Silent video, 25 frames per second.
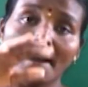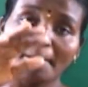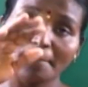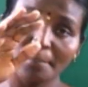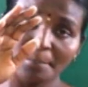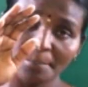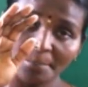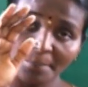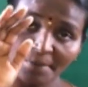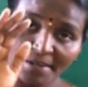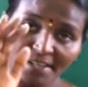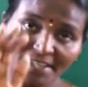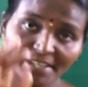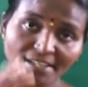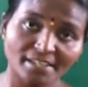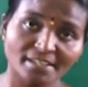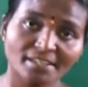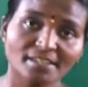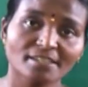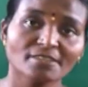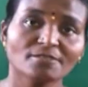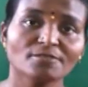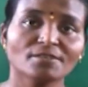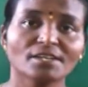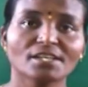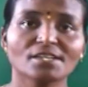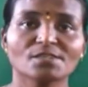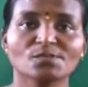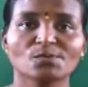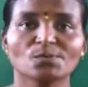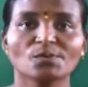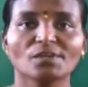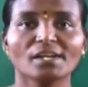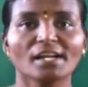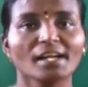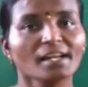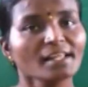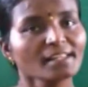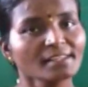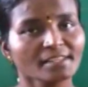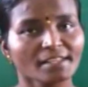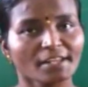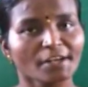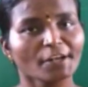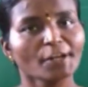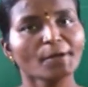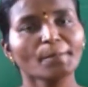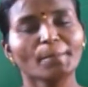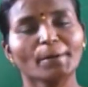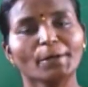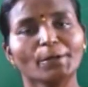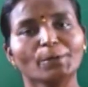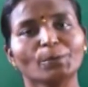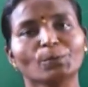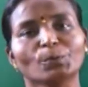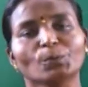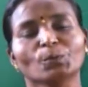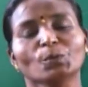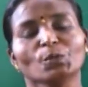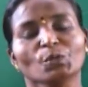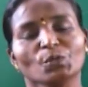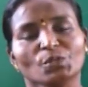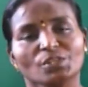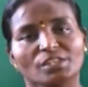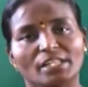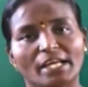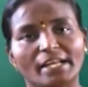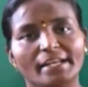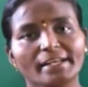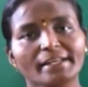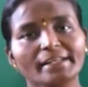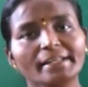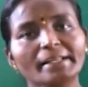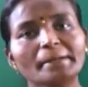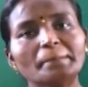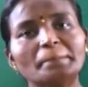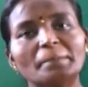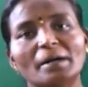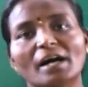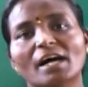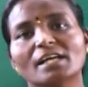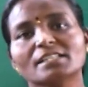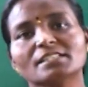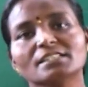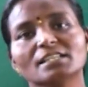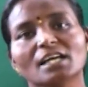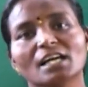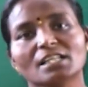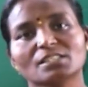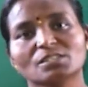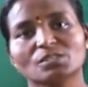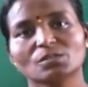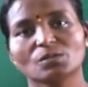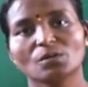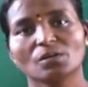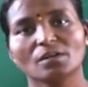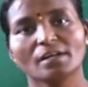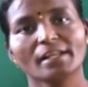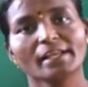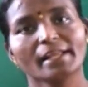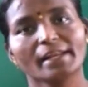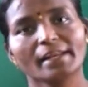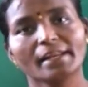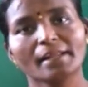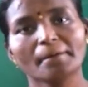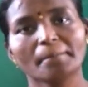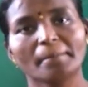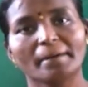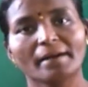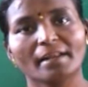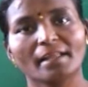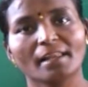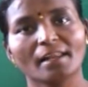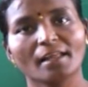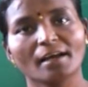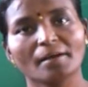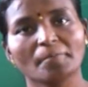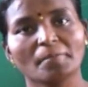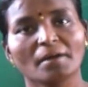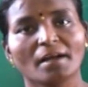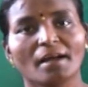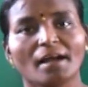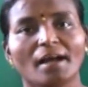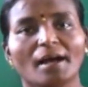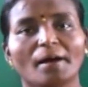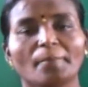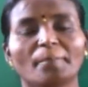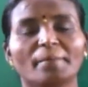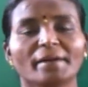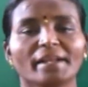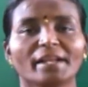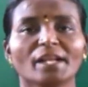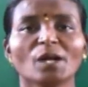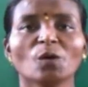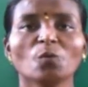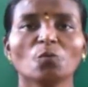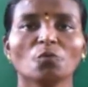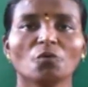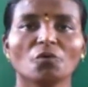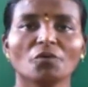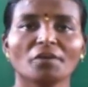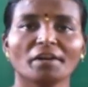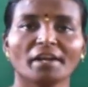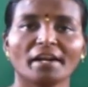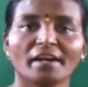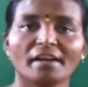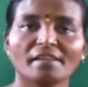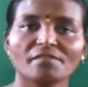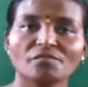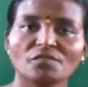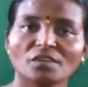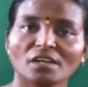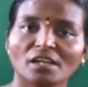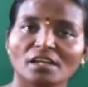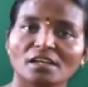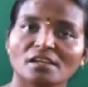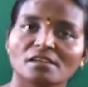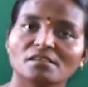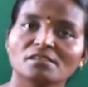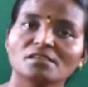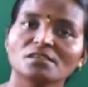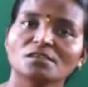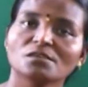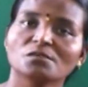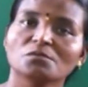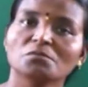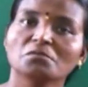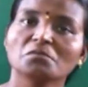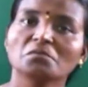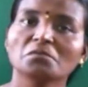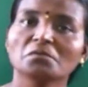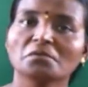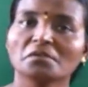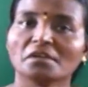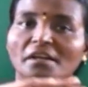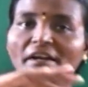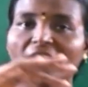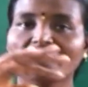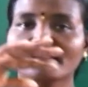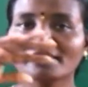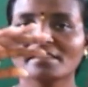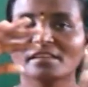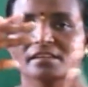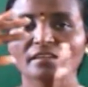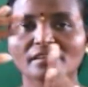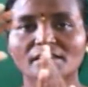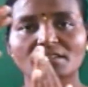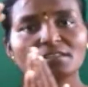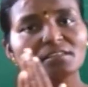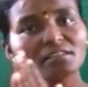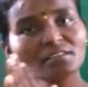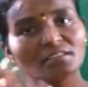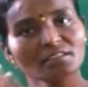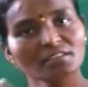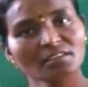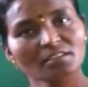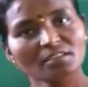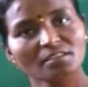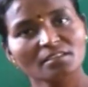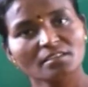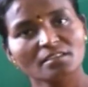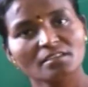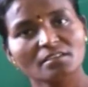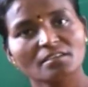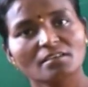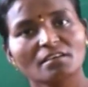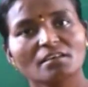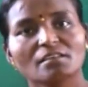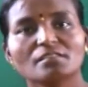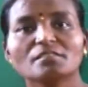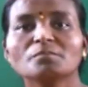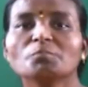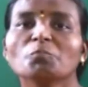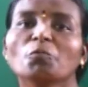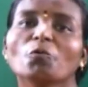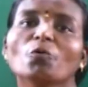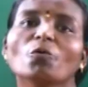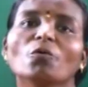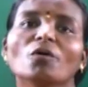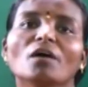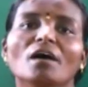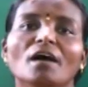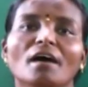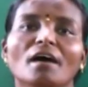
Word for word: அப்படி இருக்கக்கூடிய சூழ்நிலை அது என்ன பண்ணும் தன்னை பாதுகாத்து கொள்ள என்ன பண்ணலாம் அப்படின்னா ஒரு இடத்துல இருந்து இன்னொரு இடத்துக்கு அது போக